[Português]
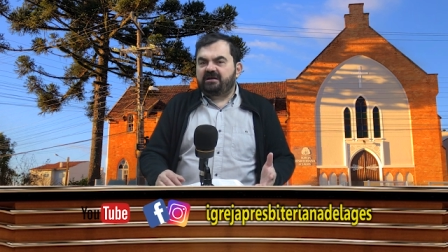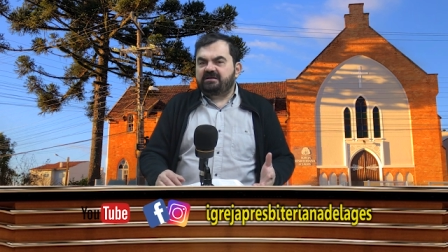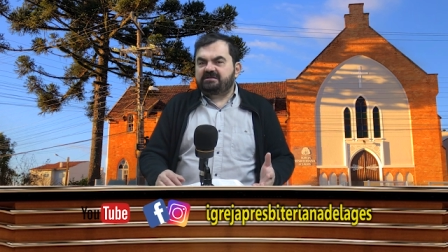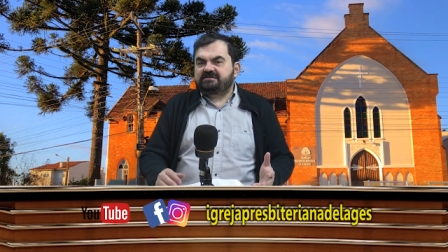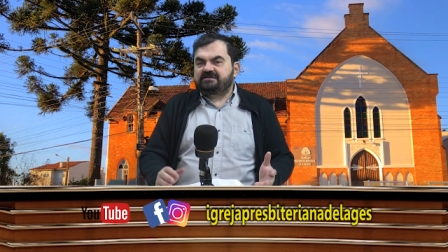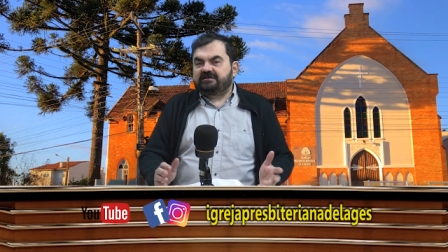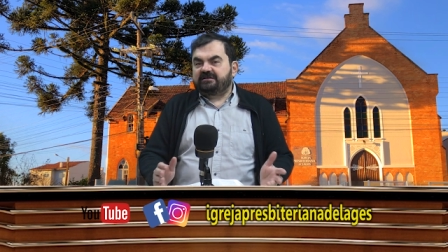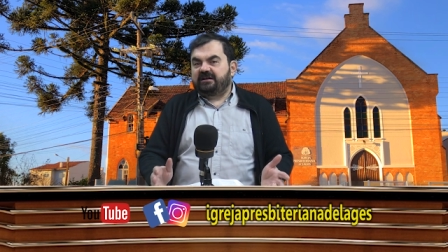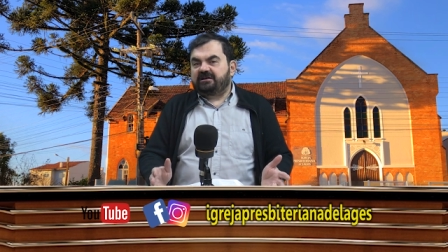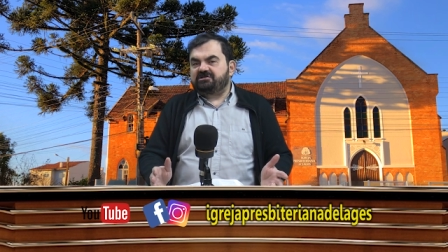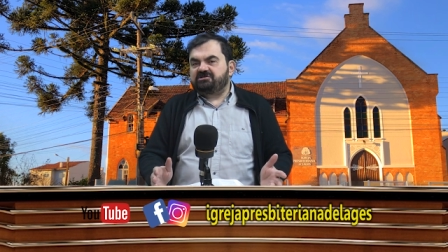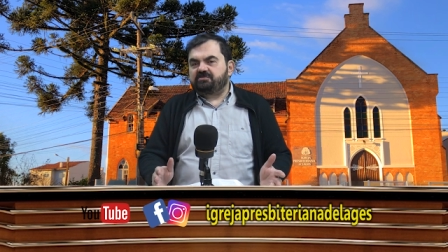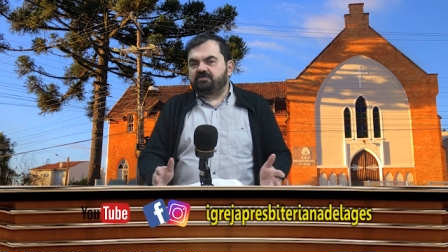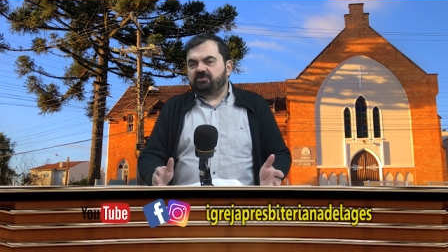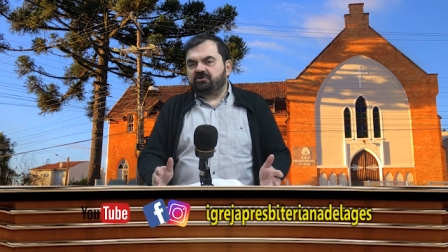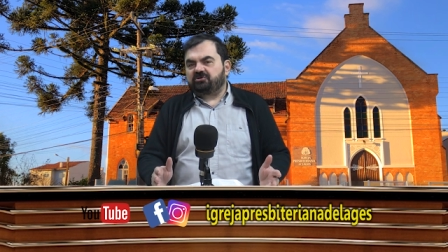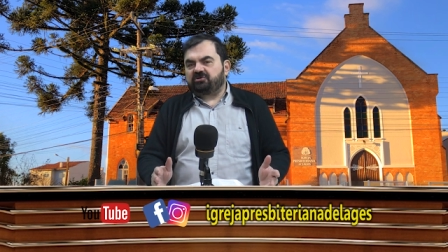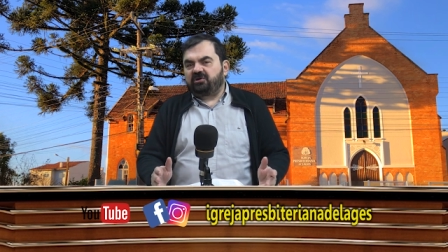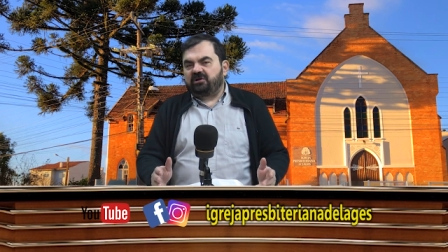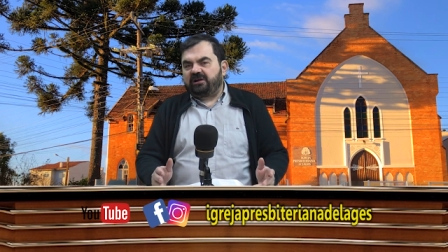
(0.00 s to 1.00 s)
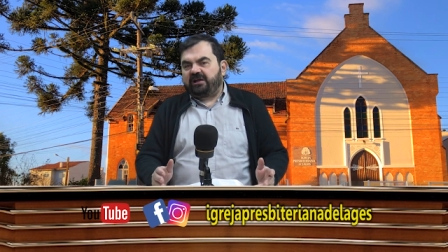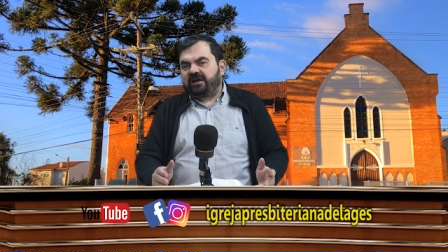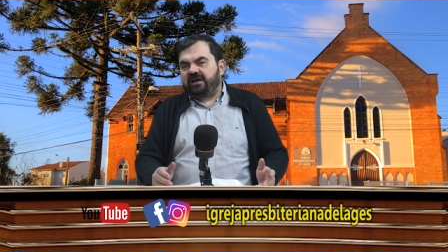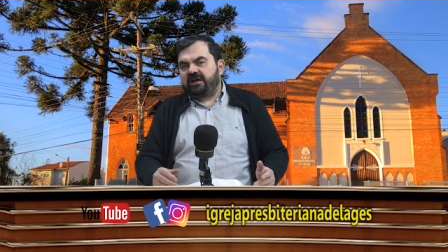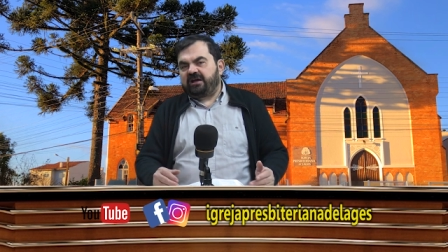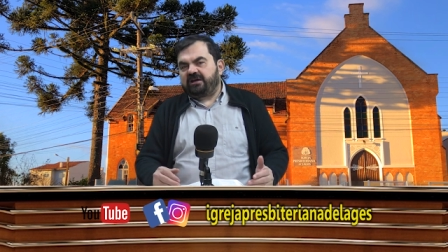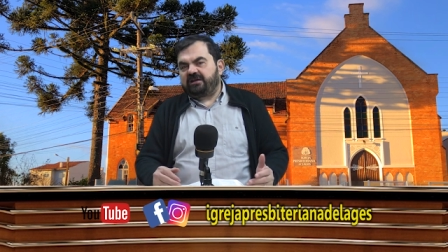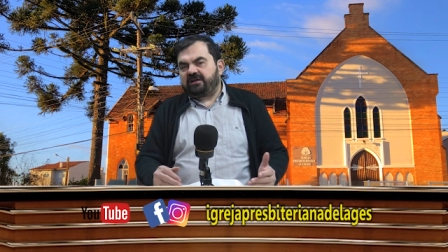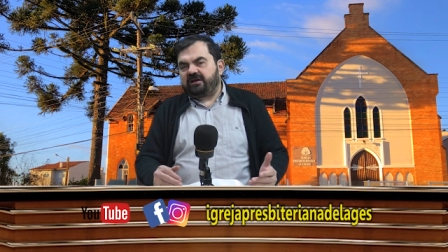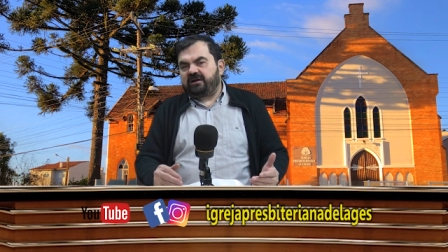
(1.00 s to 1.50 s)
a cidade de Porto
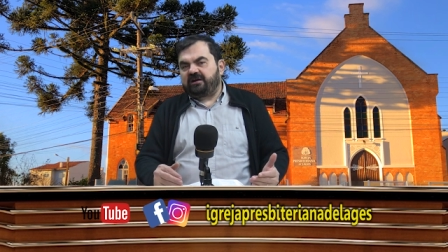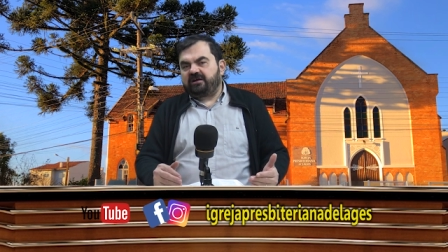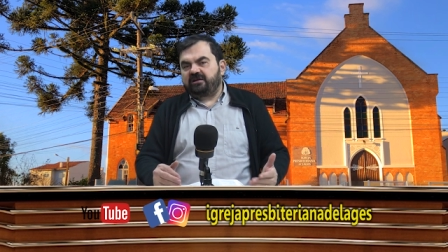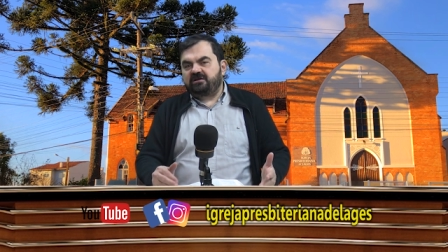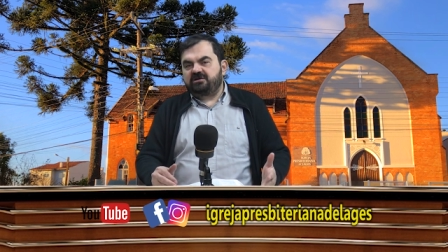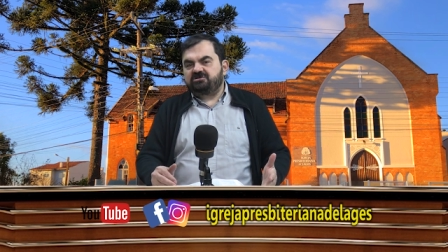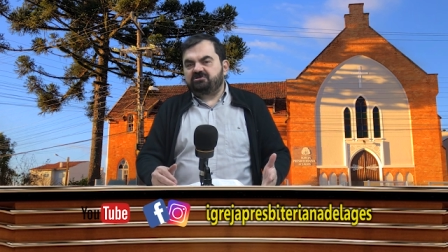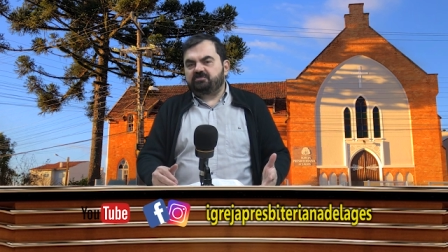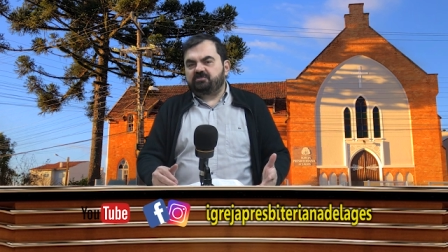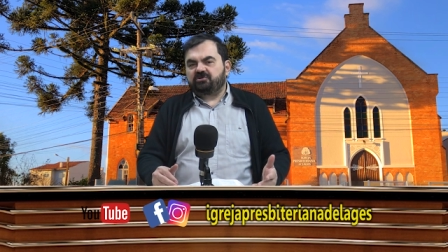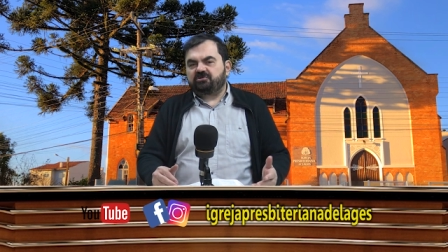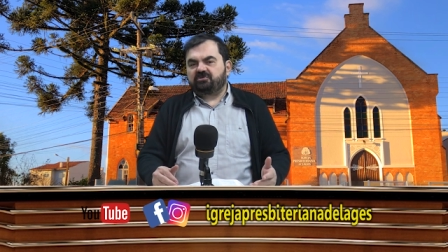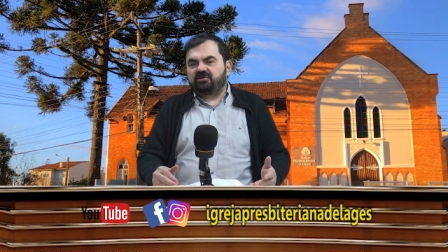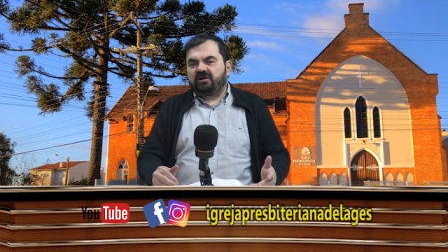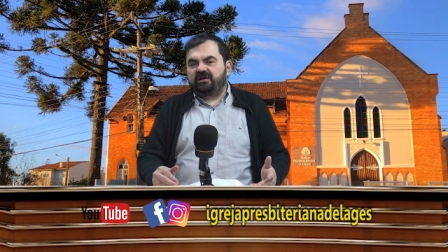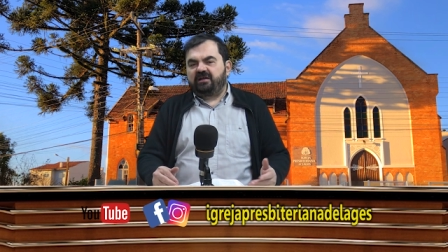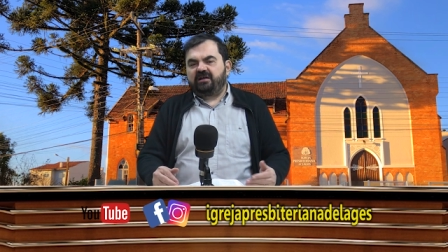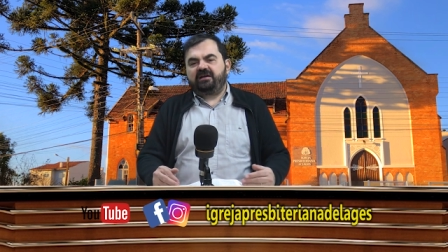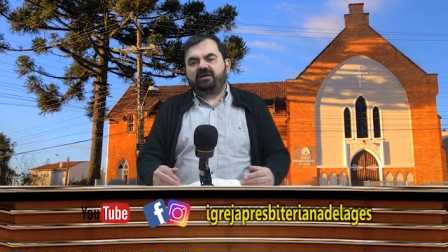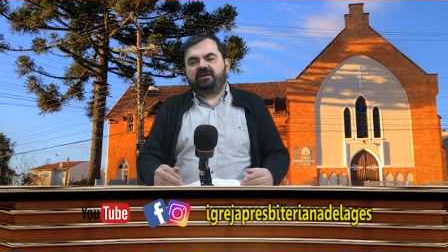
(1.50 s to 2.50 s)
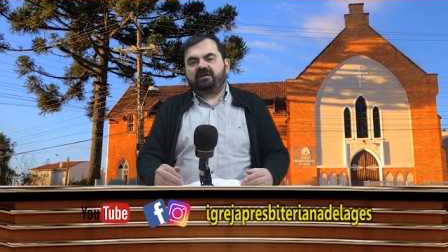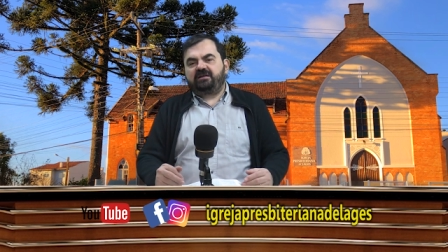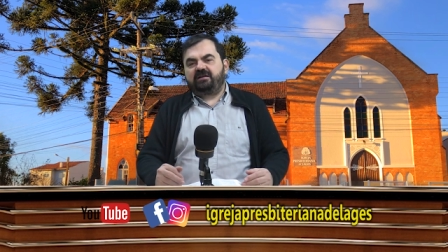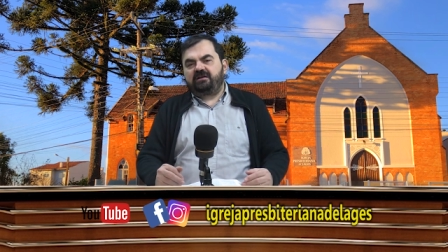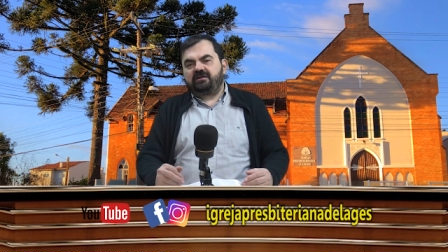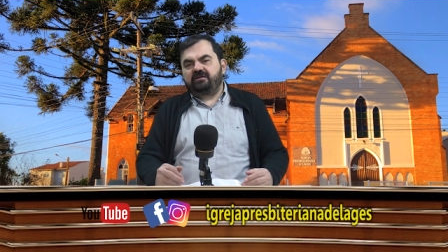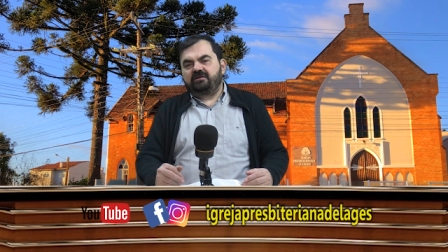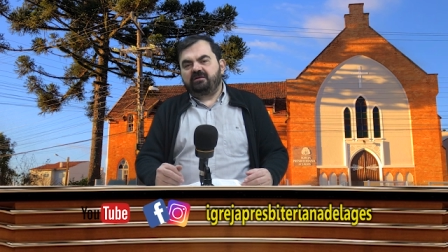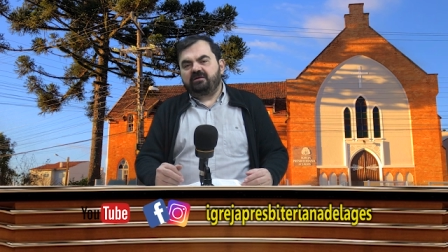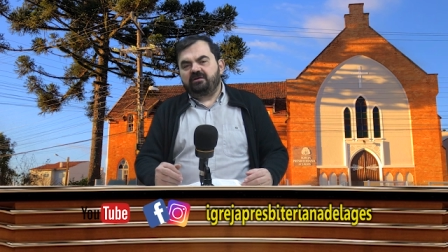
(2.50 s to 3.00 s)
Alegre, a grande Porto
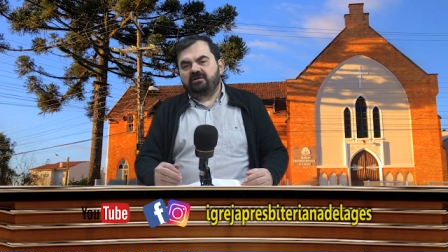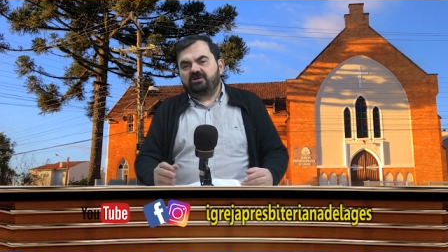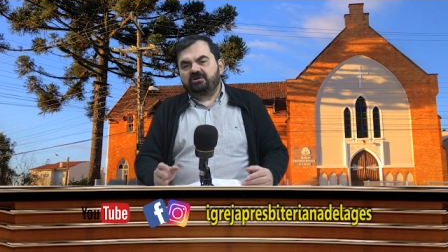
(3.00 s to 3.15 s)
Alegre,